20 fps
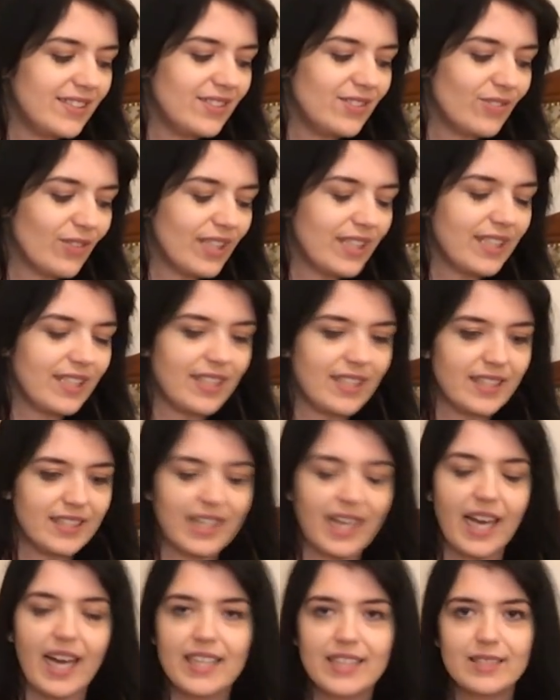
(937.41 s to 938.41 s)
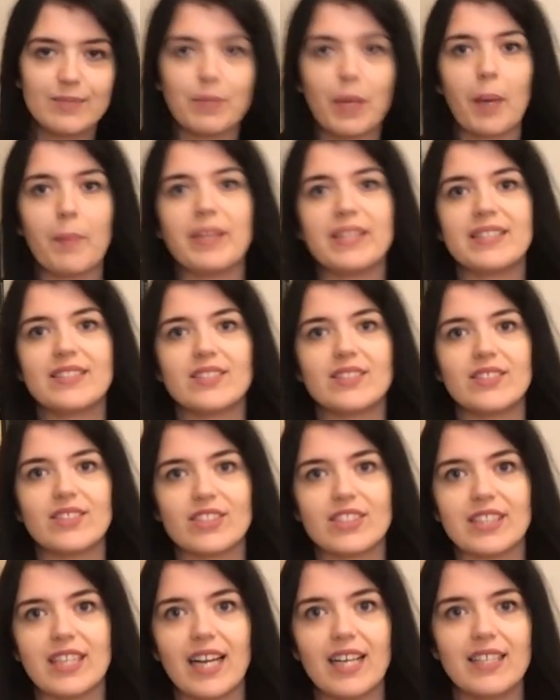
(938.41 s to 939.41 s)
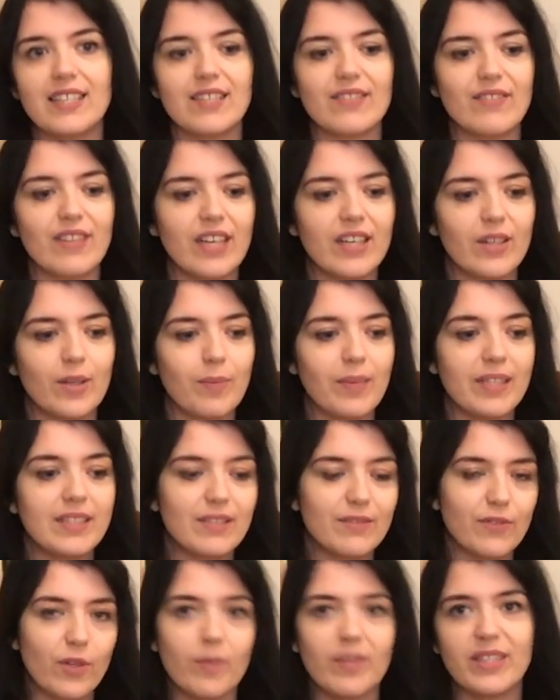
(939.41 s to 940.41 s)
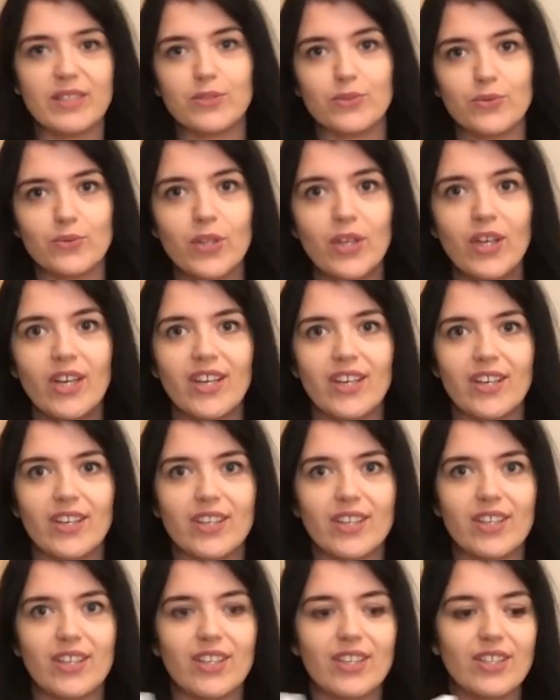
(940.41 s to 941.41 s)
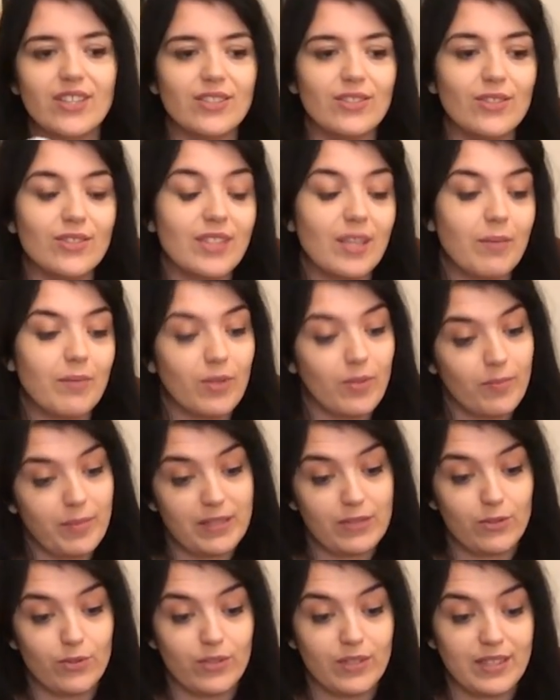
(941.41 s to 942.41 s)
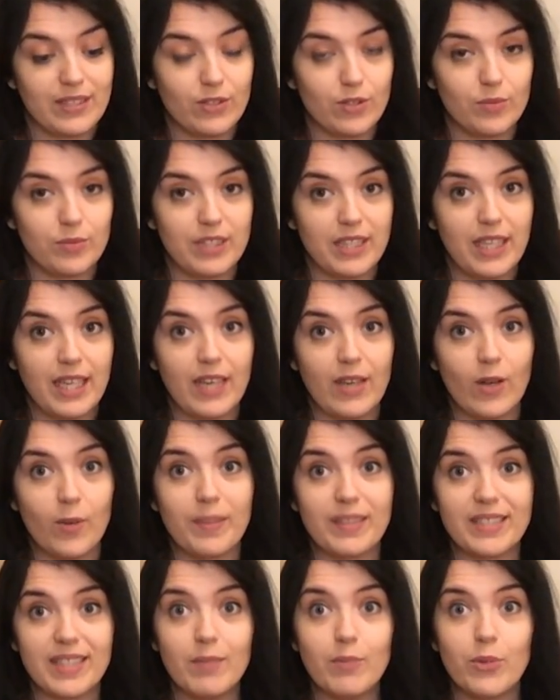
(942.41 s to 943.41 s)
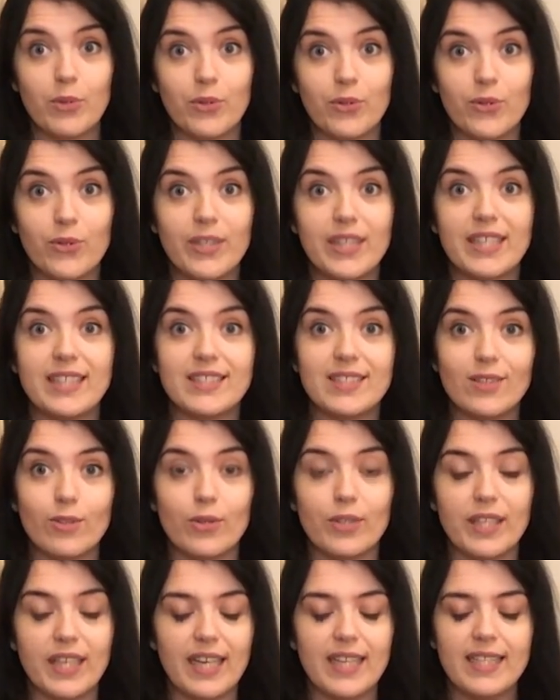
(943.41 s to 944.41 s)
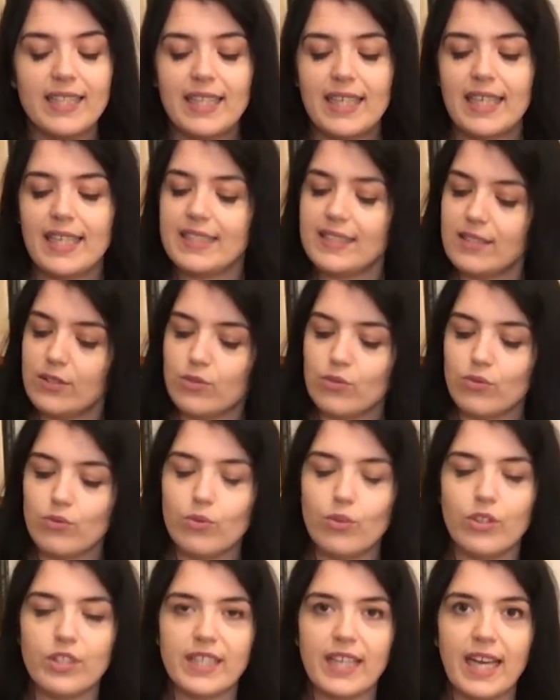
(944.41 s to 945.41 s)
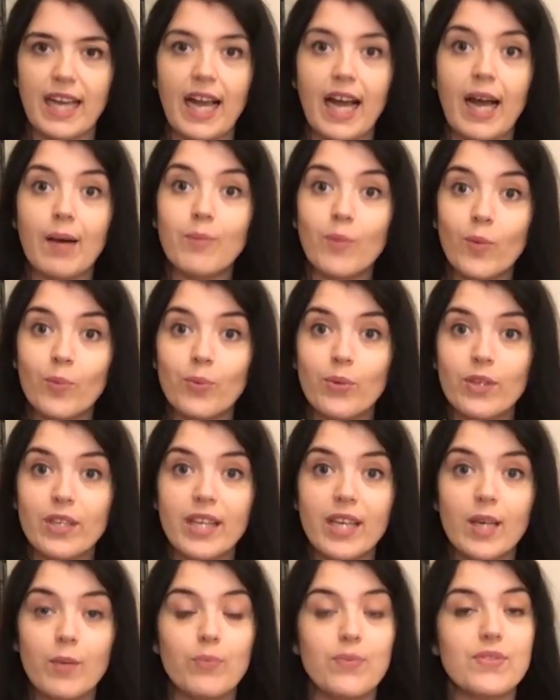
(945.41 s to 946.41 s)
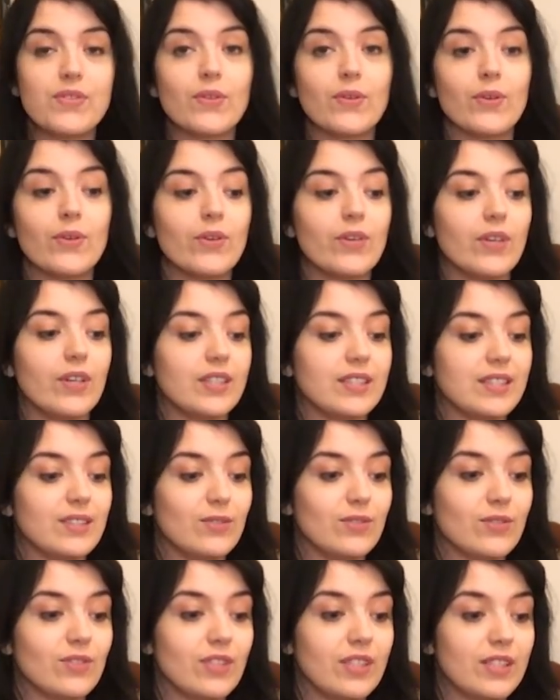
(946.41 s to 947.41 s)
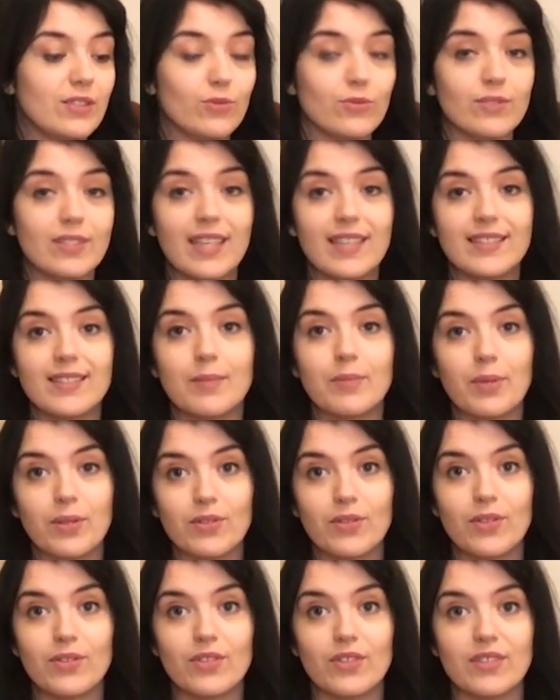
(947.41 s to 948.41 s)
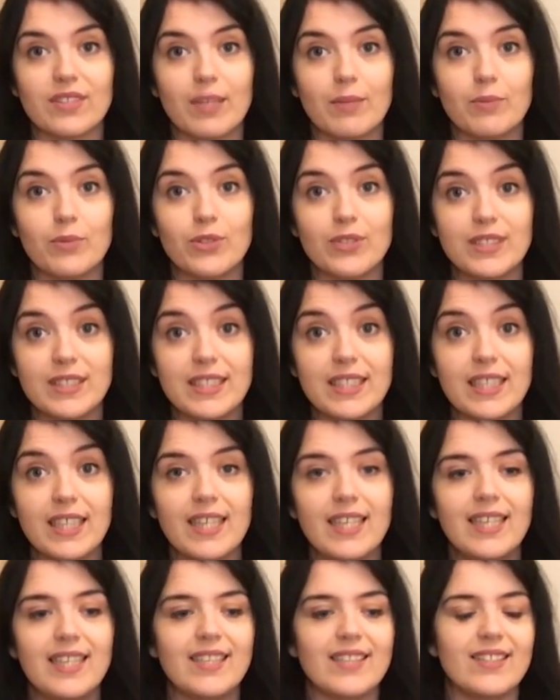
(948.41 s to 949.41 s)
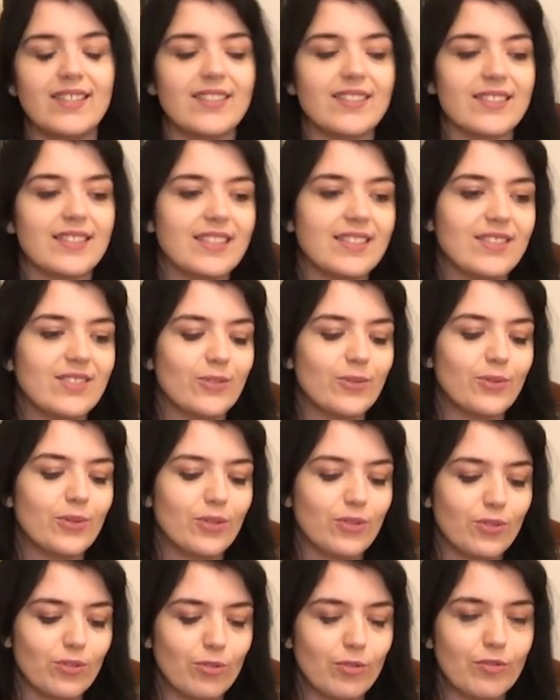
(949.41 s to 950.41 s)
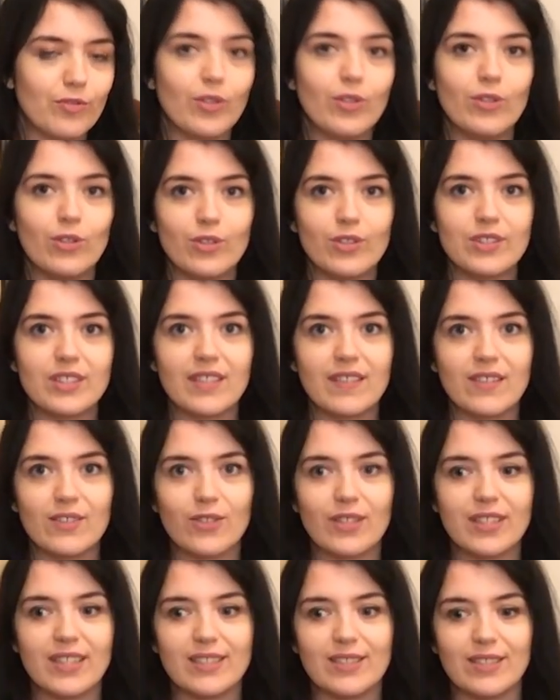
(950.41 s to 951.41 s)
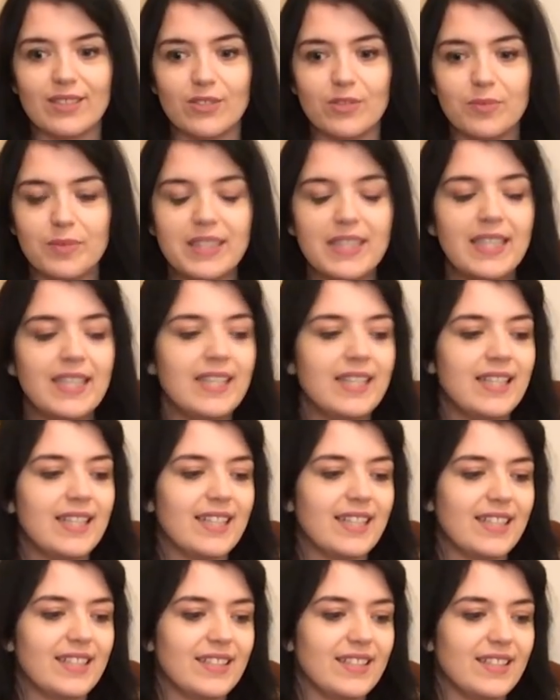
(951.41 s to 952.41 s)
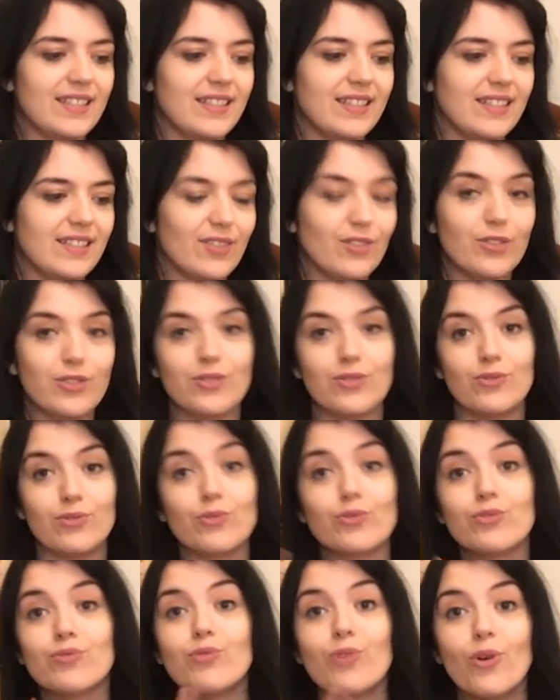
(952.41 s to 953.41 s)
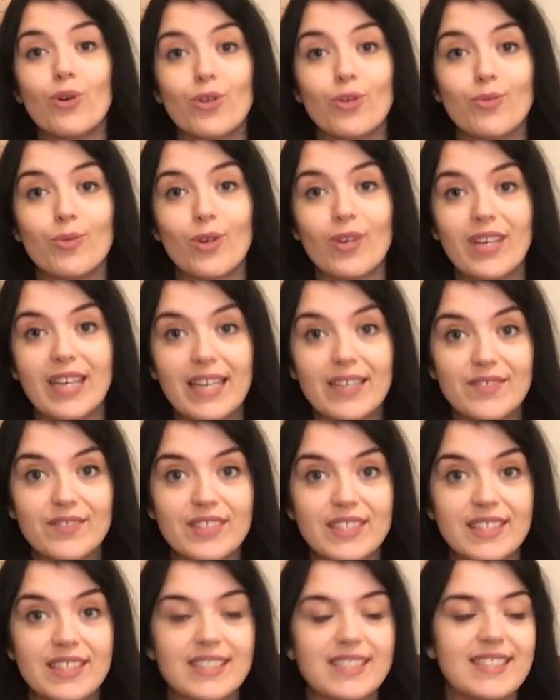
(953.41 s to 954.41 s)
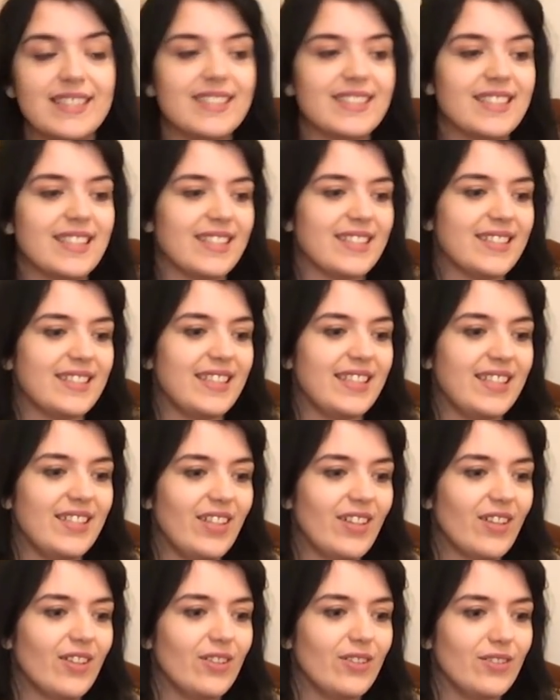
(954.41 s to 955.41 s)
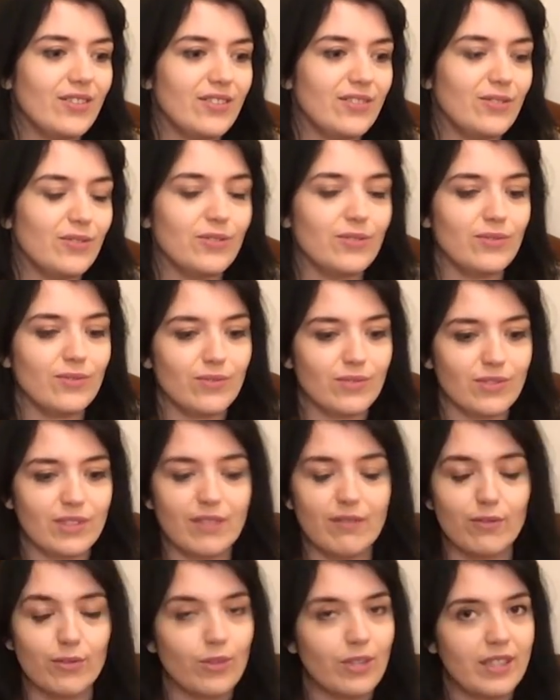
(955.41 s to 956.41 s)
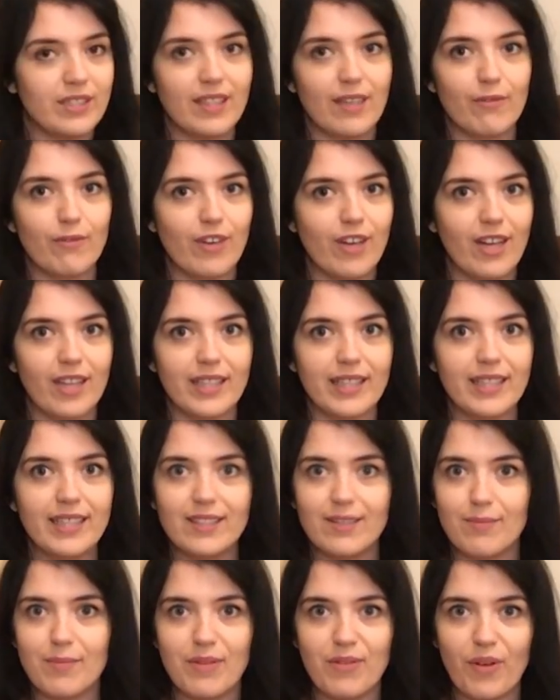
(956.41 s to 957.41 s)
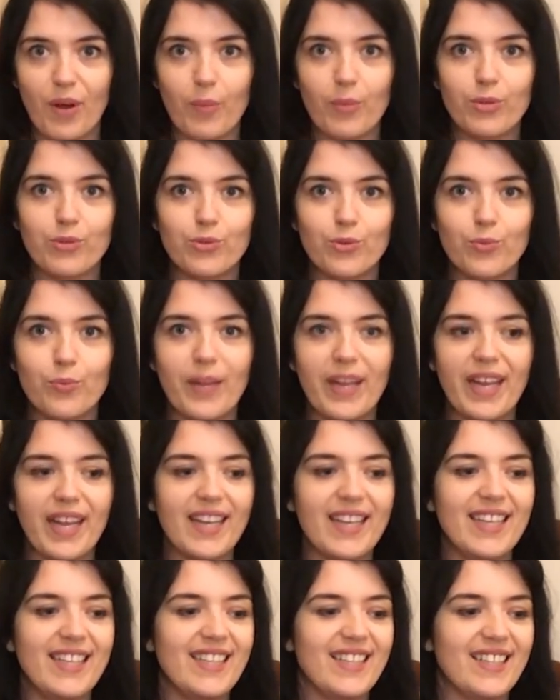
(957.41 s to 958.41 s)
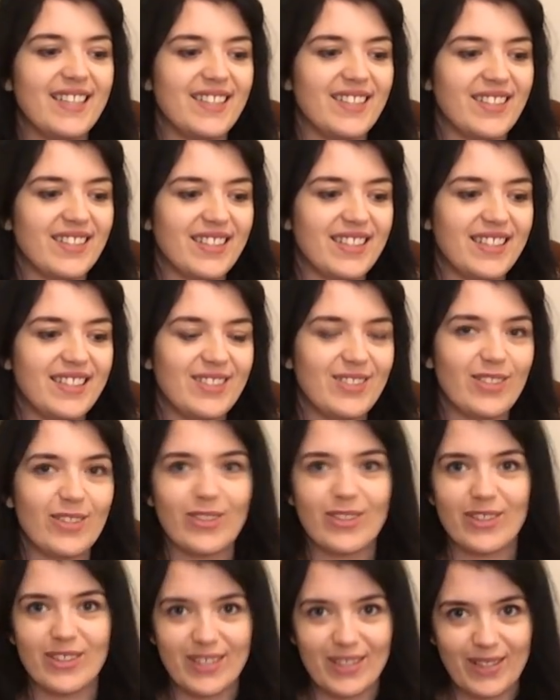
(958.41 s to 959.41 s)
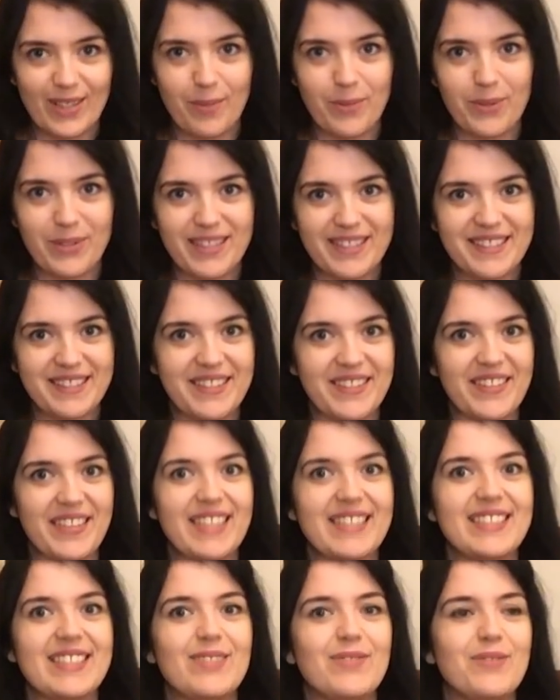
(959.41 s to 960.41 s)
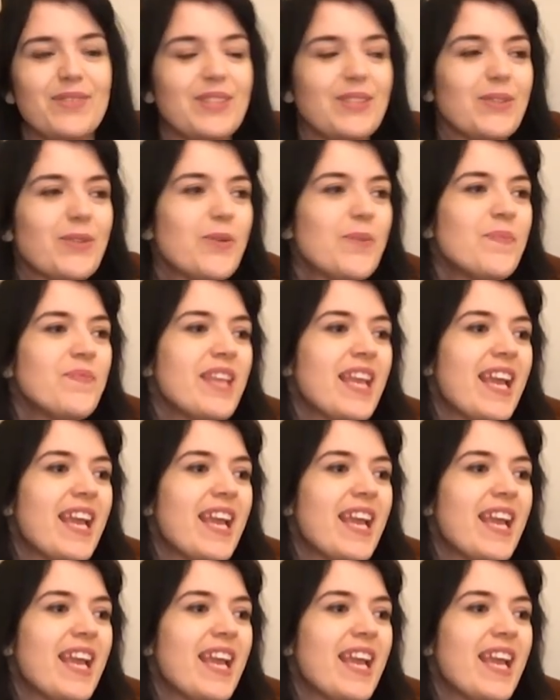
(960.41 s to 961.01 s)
donc les, DRAC permettent en général d'avoir plein d'informations, notamment bah, sur des objets patrimoniaux, et c'est le cas. Et c'est surtout le cas à Montpellier, puisque c'est une collection très importante en termes de cires qu'on retrouve au Conservatoire d'anatomie. Euh, dont je vous recommande la visite. Euh, d'ailleurs, euh, nous avons eu la dernière fois un guide, mais vraiment super, qui se reconnaîtra peut-être s'il regarde cette vidéo.